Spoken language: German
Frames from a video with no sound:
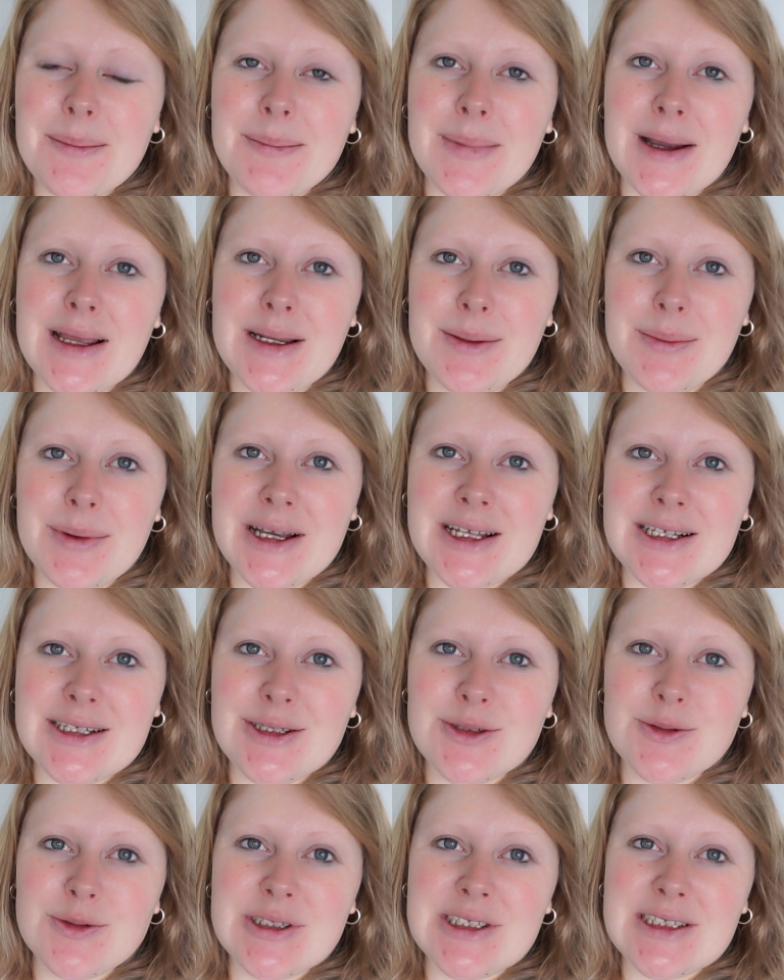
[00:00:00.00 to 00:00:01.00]
Meine
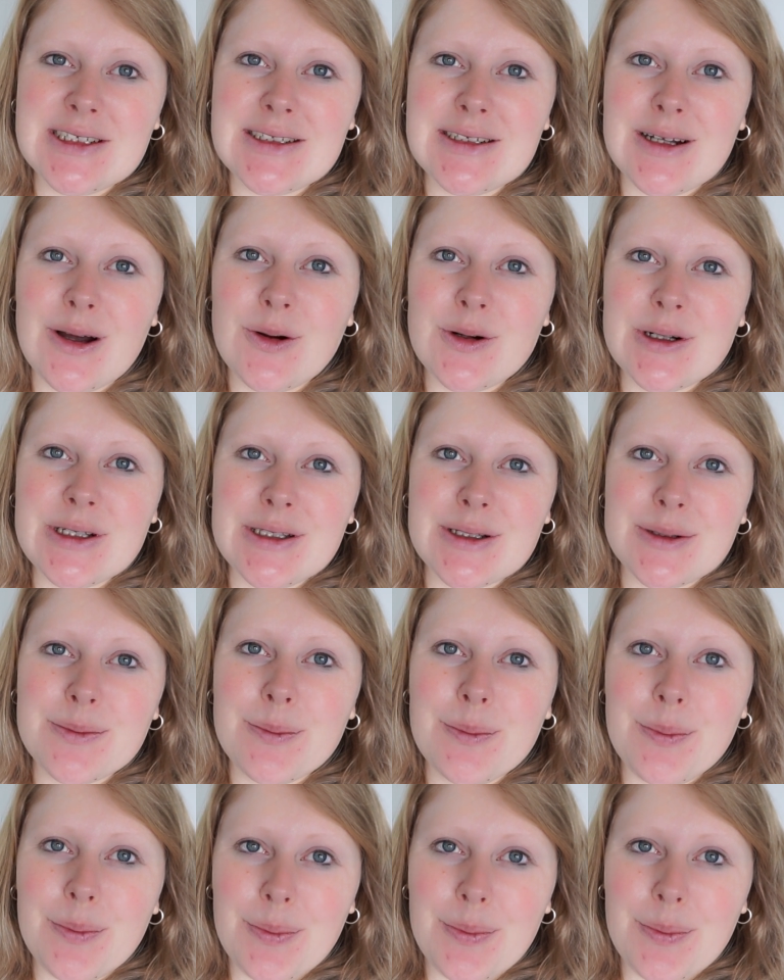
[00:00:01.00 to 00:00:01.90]
beiden Jungs sind auch hier im